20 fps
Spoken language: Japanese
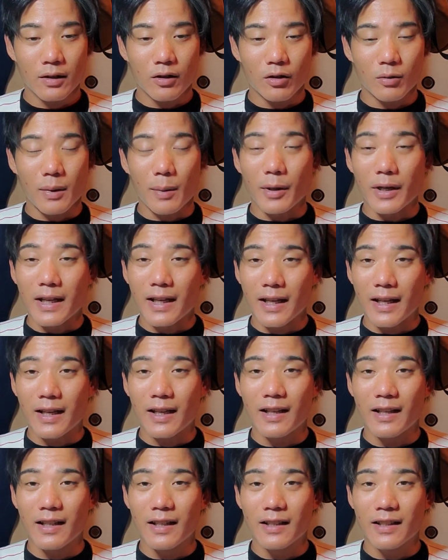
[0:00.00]
このままね、
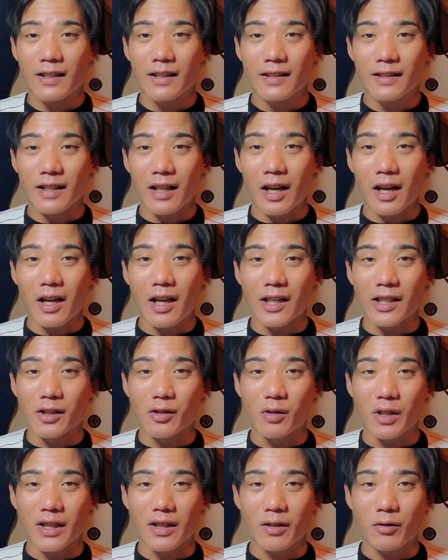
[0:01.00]
7回
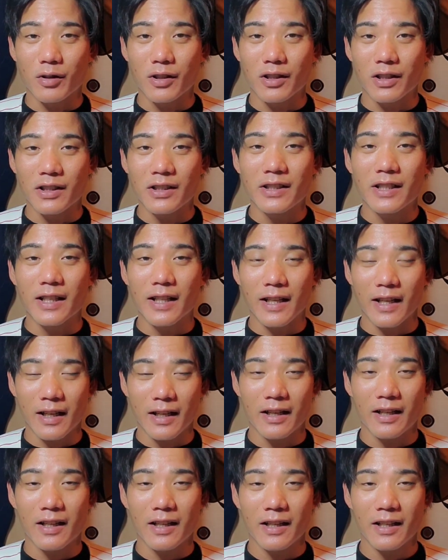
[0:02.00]
座ってくれていいんやで。